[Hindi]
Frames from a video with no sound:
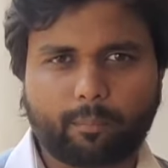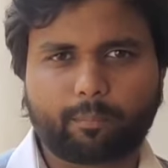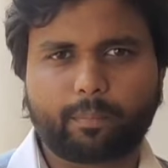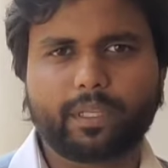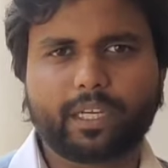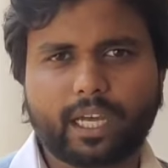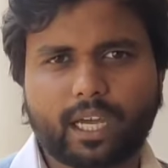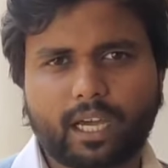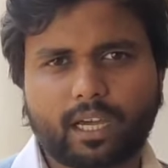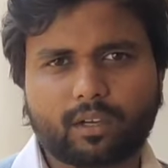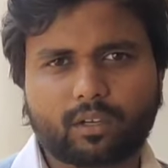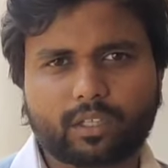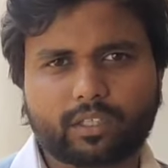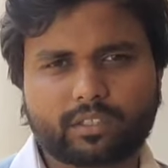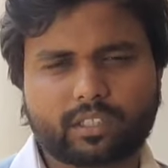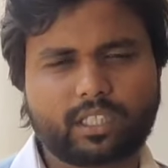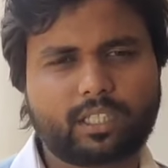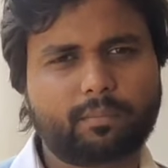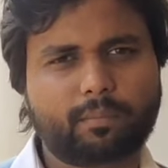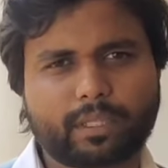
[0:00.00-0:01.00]
अब बिना
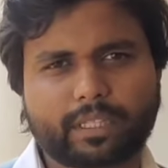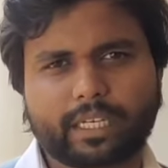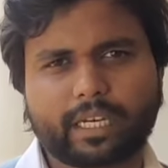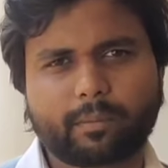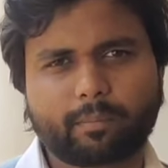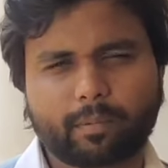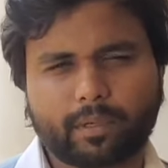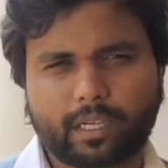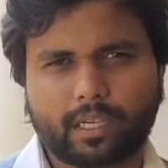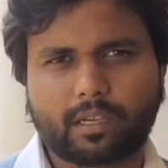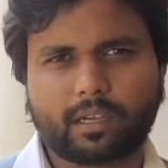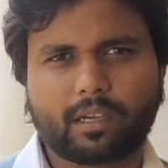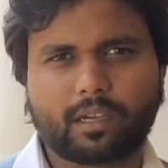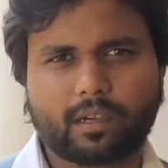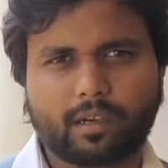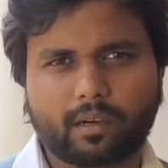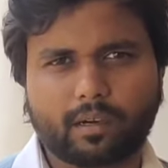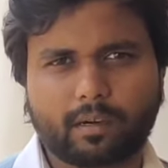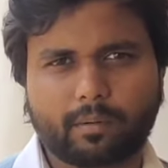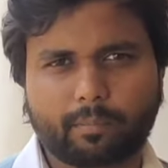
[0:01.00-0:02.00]
किसी मतलब के
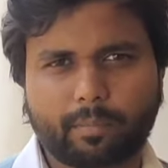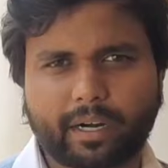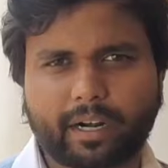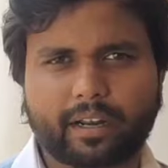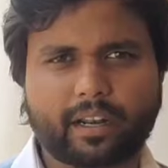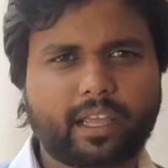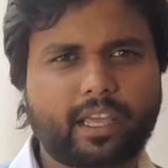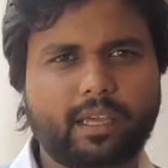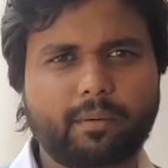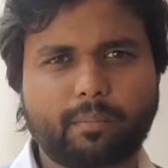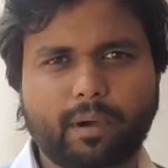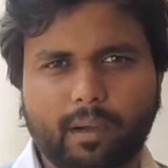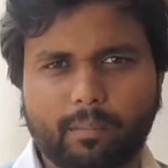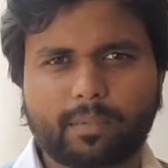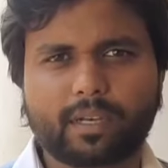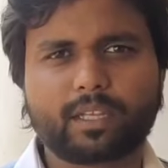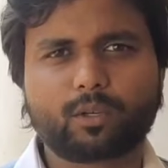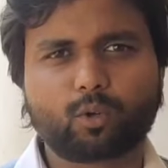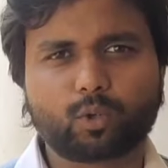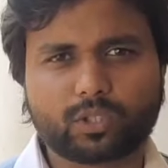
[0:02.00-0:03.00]
बढ़ रहे
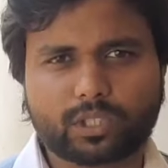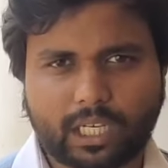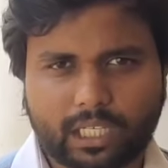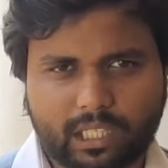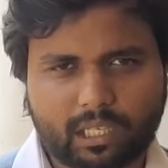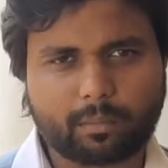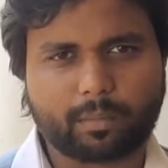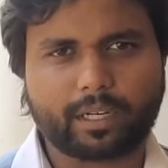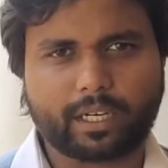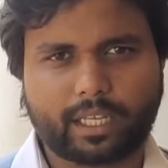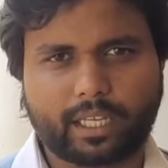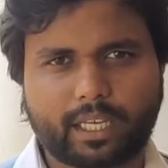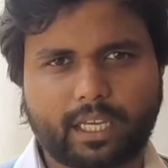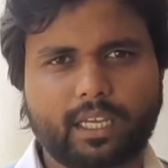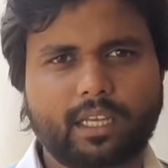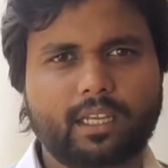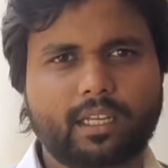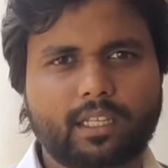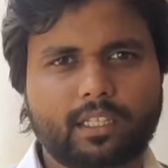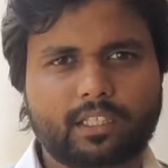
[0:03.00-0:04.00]
मामले कुछ ज़्यादा बढ़े
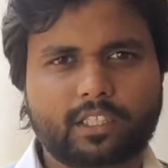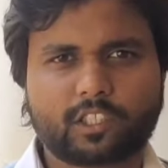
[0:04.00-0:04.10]
हैं